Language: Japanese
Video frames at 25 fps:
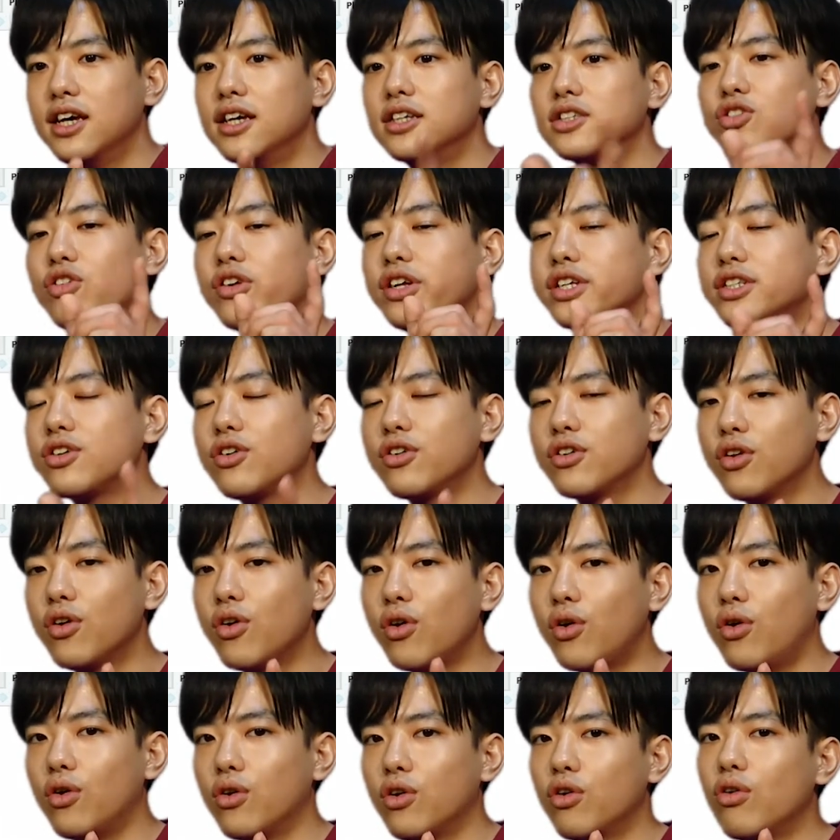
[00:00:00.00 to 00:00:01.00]
それぞれ
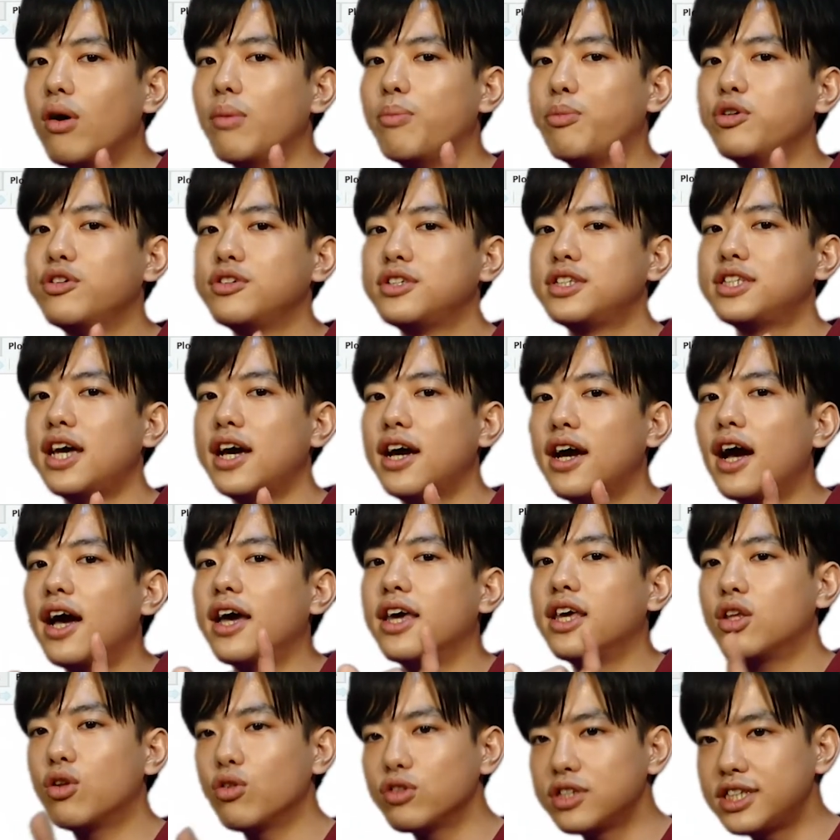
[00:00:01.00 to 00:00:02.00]
の要は分散
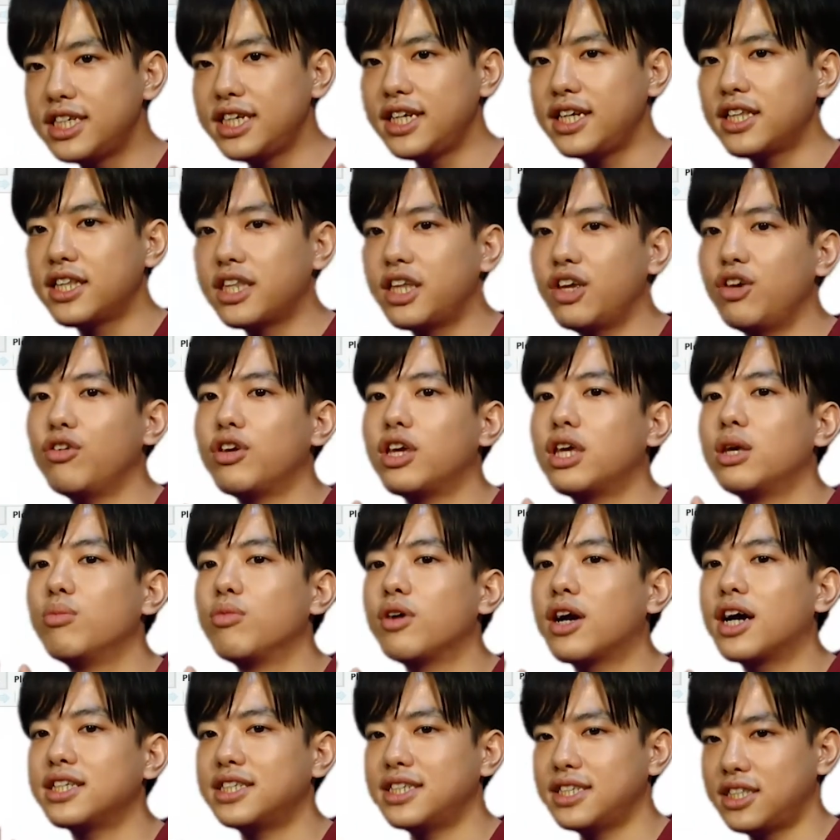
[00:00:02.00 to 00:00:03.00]
が等しいっていう帰無
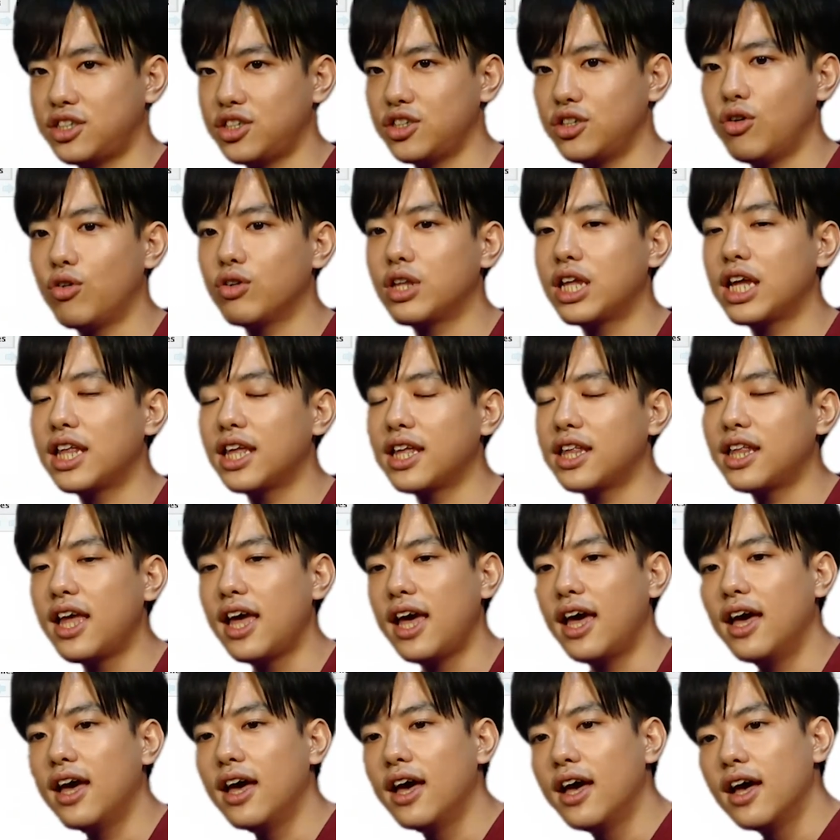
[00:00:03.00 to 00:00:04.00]
仮説を立て
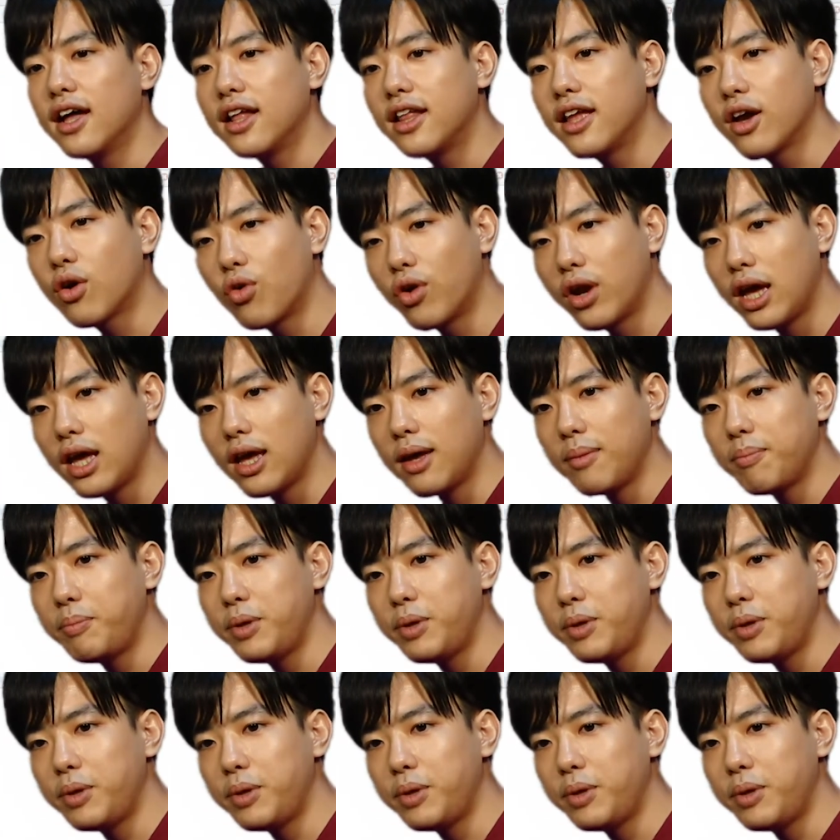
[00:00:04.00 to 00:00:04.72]
て、で、これ、